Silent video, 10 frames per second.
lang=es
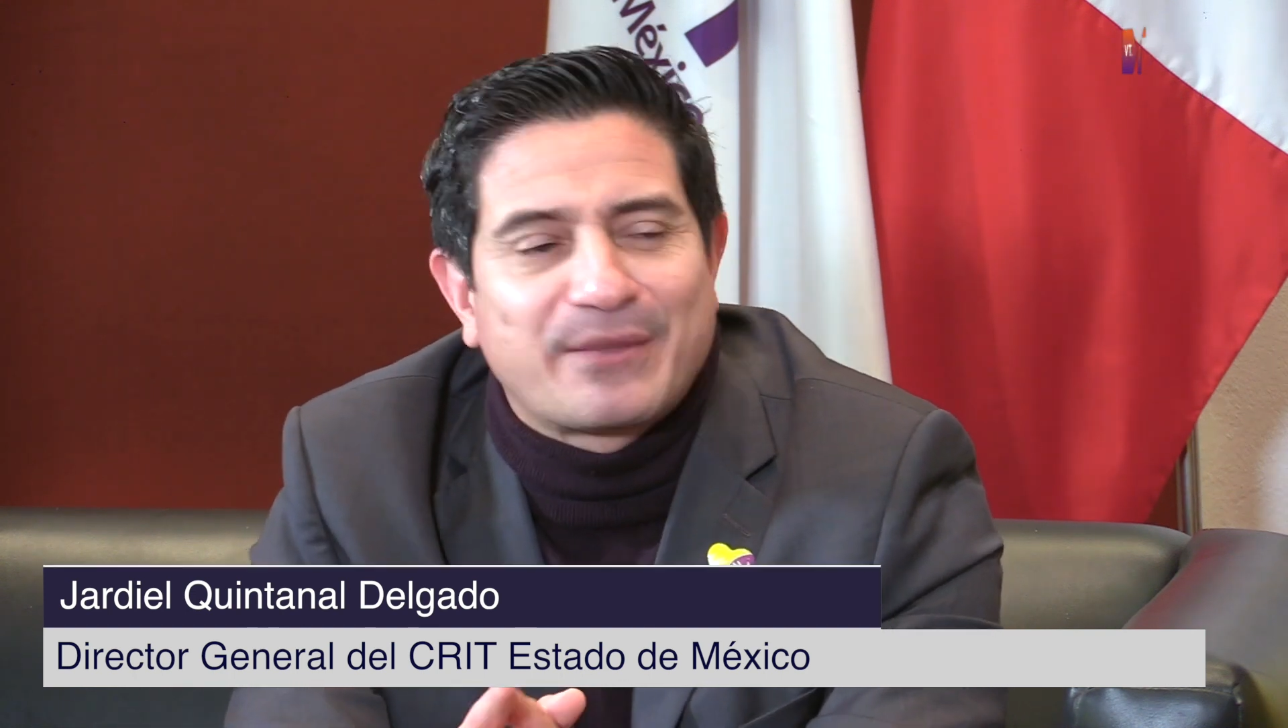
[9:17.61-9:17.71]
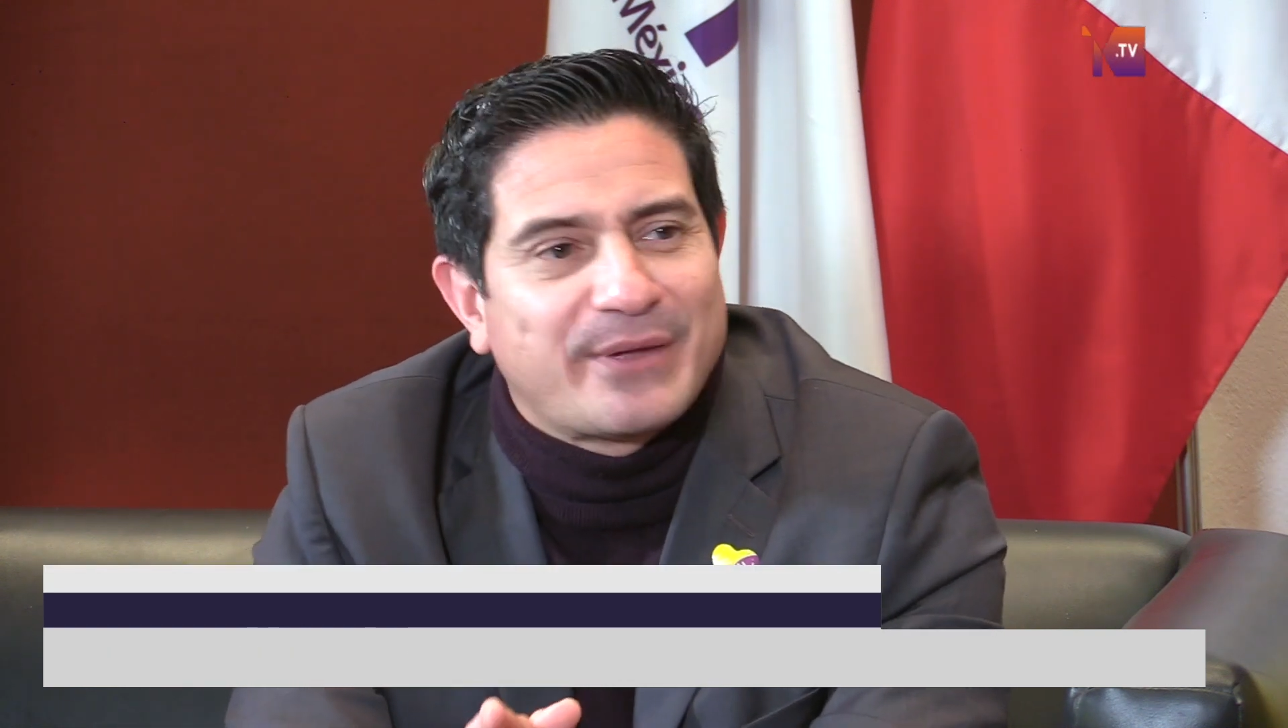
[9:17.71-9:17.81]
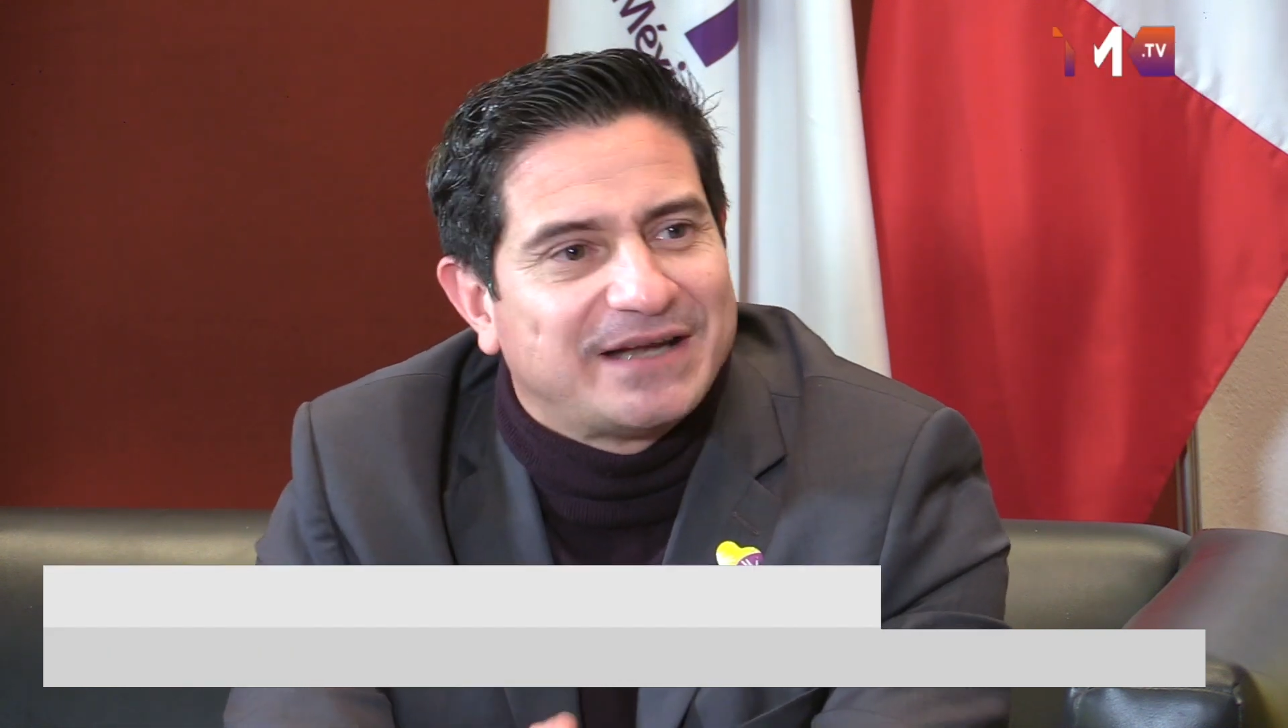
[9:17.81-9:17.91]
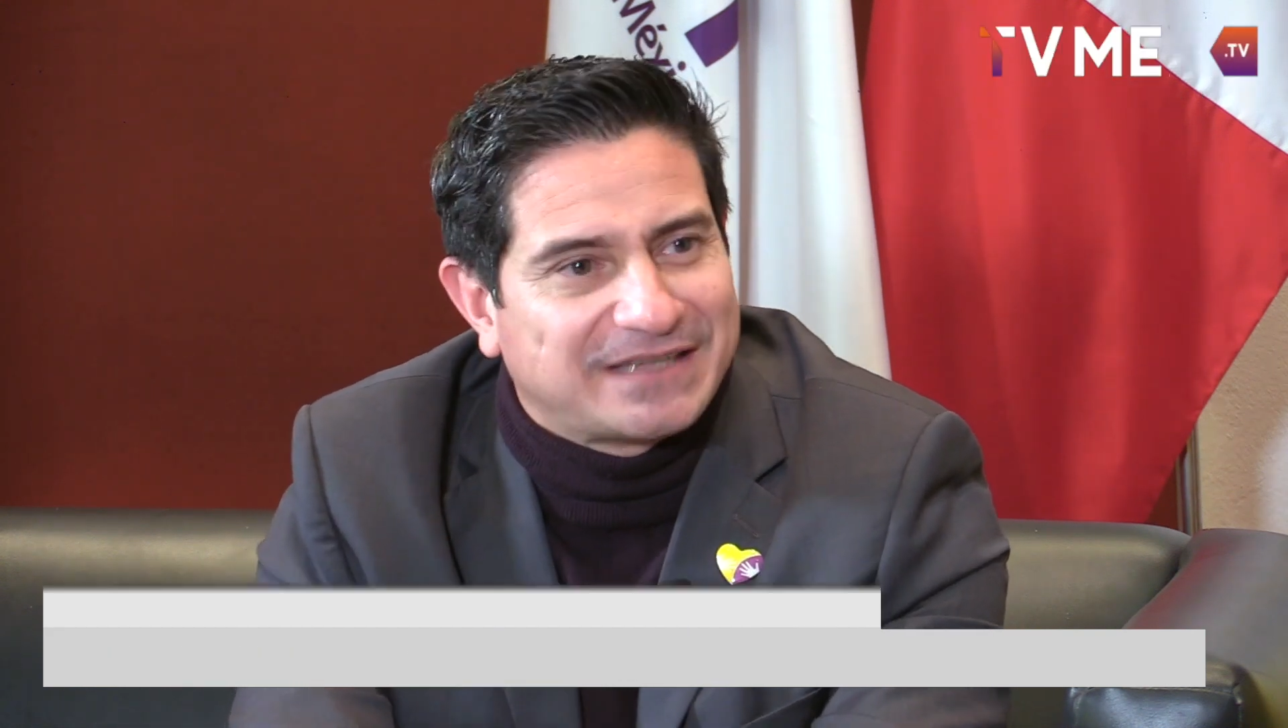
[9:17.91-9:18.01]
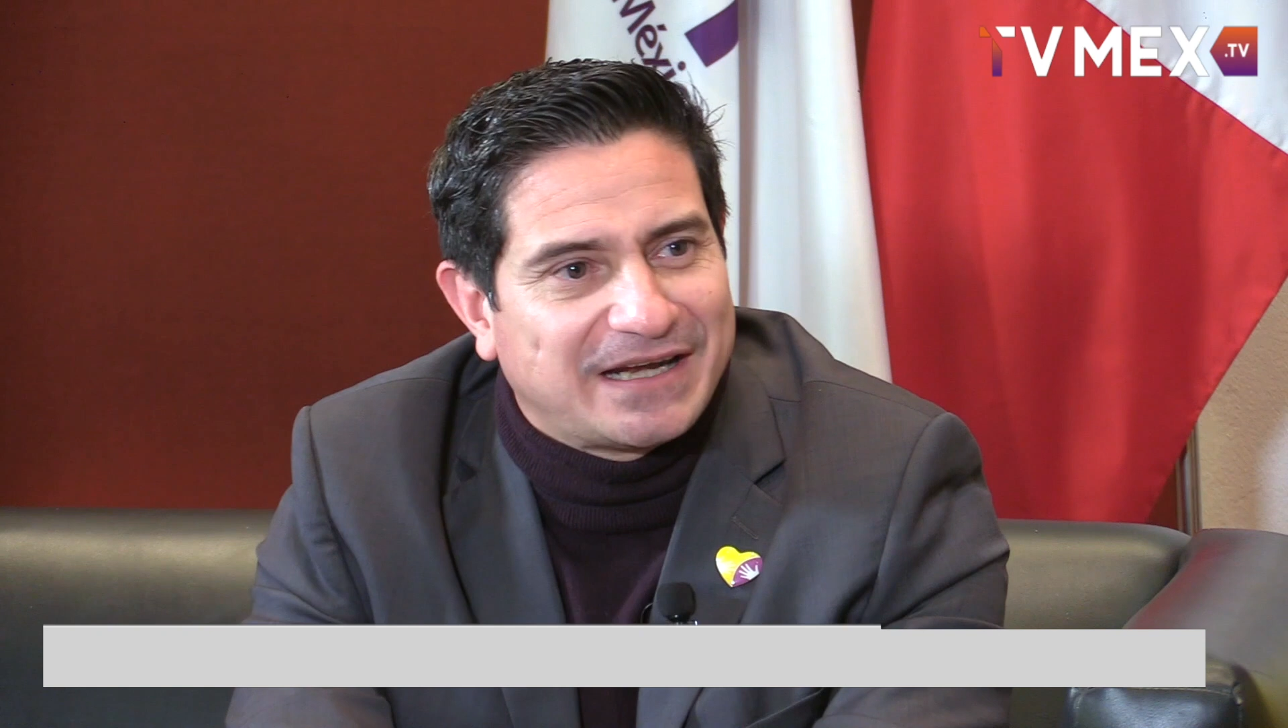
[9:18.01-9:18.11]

que vea el